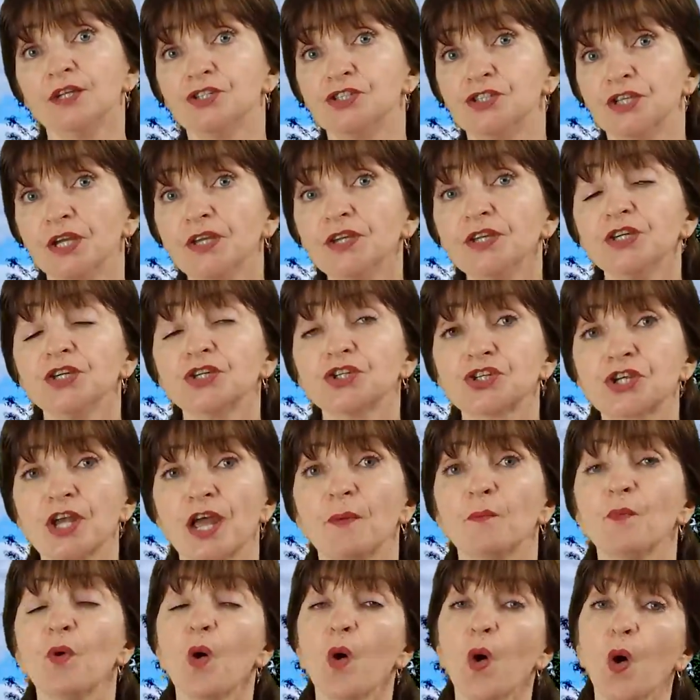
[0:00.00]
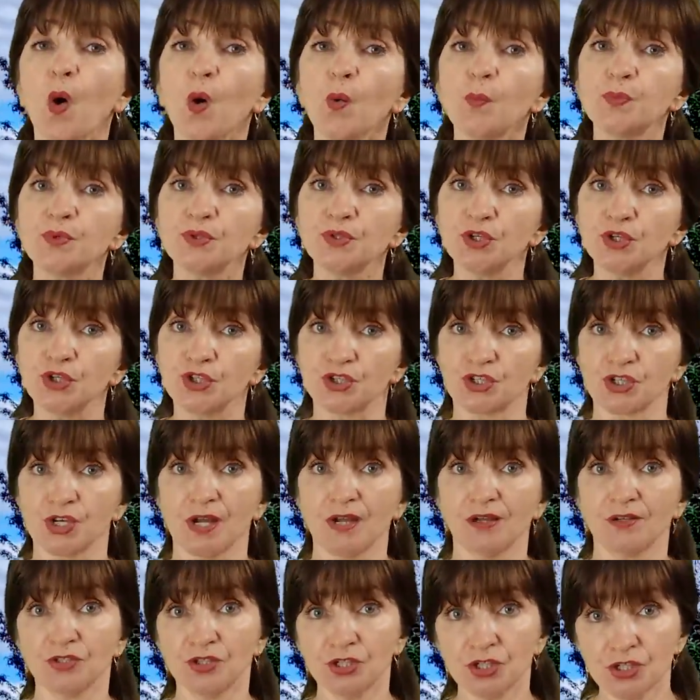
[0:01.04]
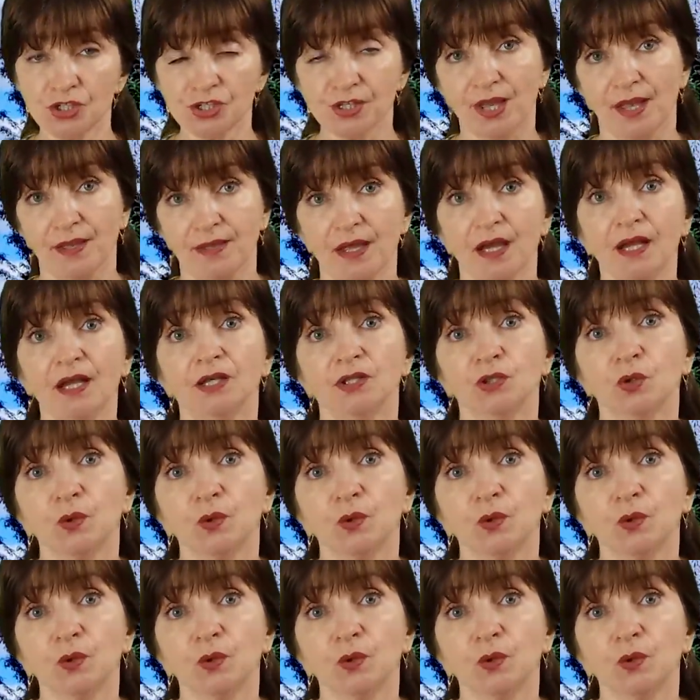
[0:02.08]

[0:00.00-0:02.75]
dzięki czemu obniża ciśnienie.